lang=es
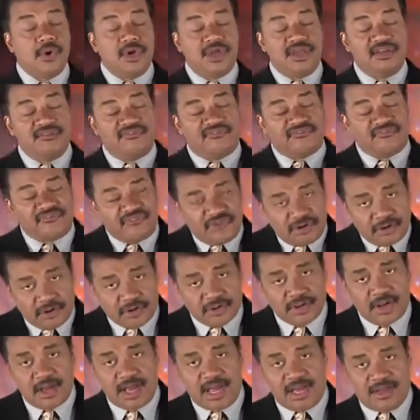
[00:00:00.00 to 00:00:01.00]
Podemos
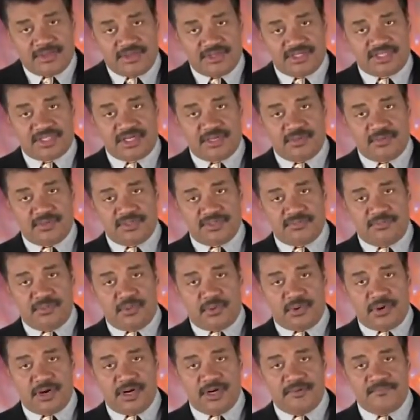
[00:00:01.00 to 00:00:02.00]
deducir cómo nació el
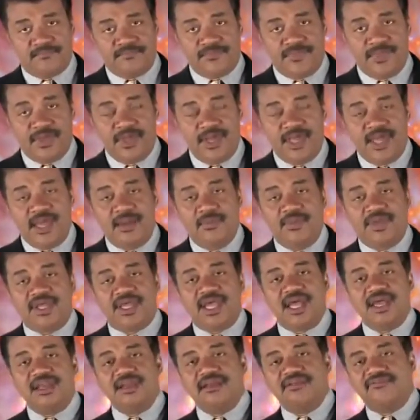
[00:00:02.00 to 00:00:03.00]
Sol,
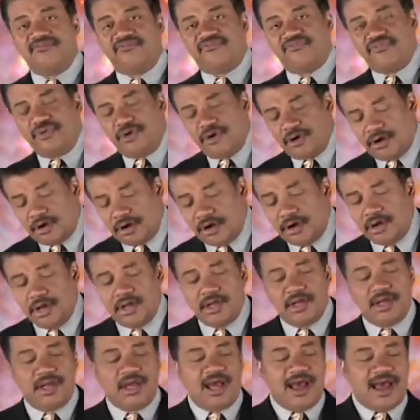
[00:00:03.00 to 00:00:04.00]
y podemos
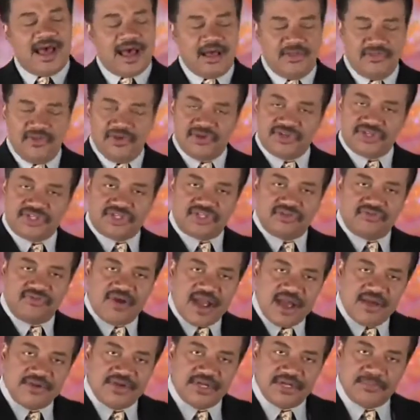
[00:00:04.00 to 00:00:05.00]
deducir cómo
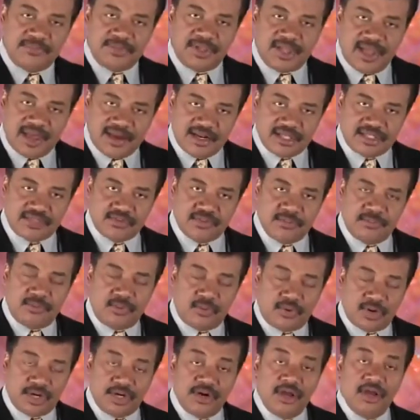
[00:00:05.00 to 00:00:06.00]
nacieron los planetas
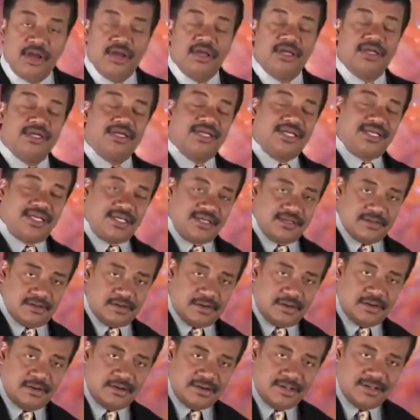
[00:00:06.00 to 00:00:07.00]
que lo rodean
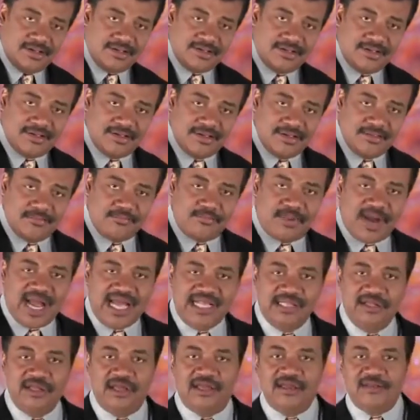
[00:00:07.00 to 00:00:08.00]
observando
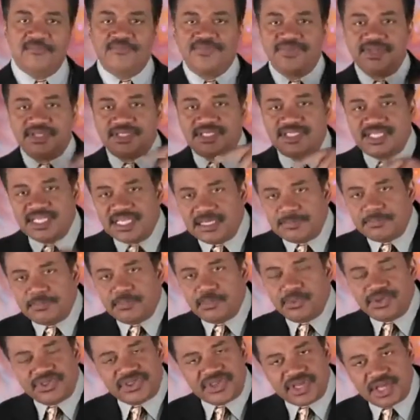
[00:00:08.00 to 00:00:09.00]
cuidadosamente las
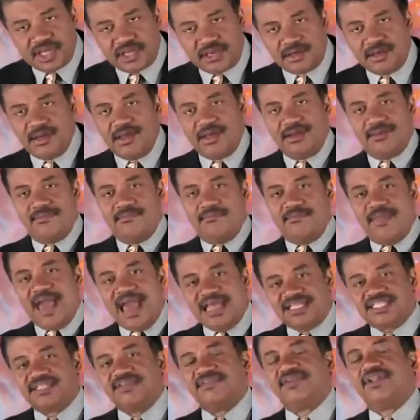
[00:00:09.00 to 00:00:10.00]
enormes nubes de
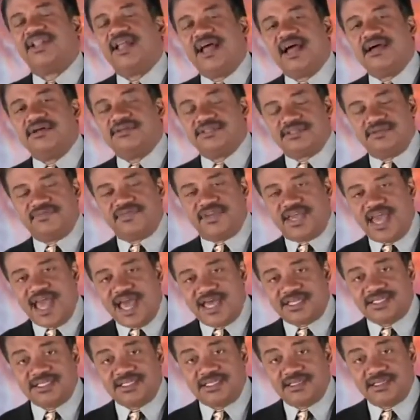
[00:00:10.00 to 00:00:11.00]
gas y polvo
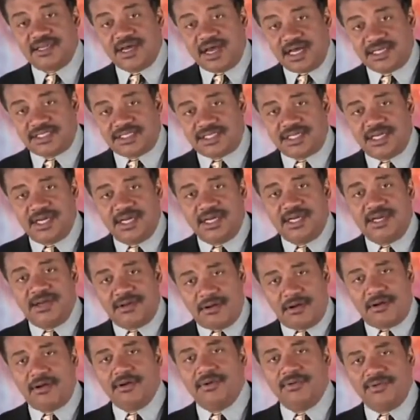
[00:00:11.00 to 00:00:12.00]
que hay en nuestra
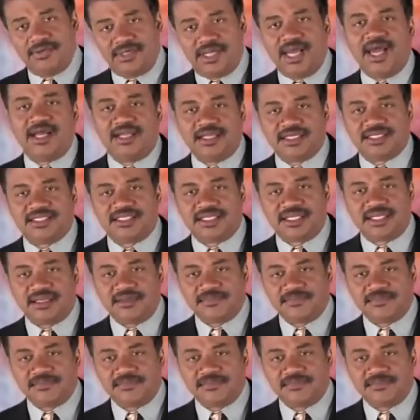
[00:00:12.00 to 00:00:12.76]
propia galaxia.